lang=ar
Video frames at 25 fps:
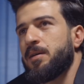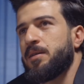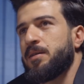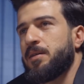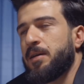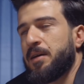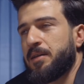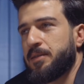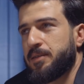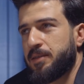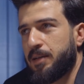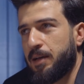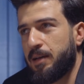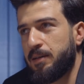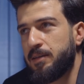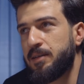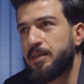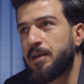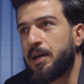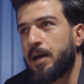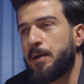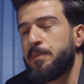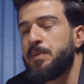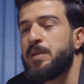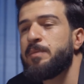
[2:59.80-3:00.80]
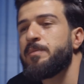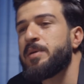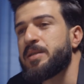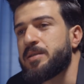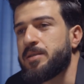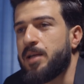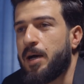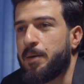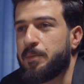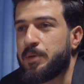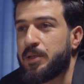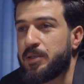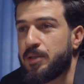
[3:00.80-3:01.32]
يعني تخليه قبل ما
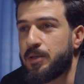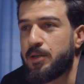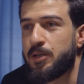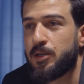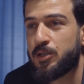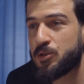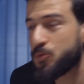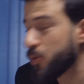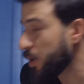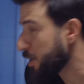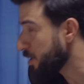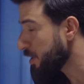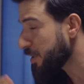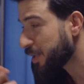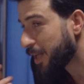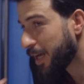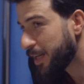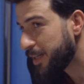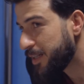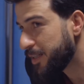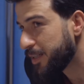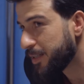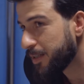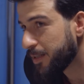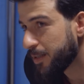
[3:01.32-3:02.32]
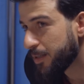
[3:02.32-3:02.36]
تنامين ايش وقت تخليه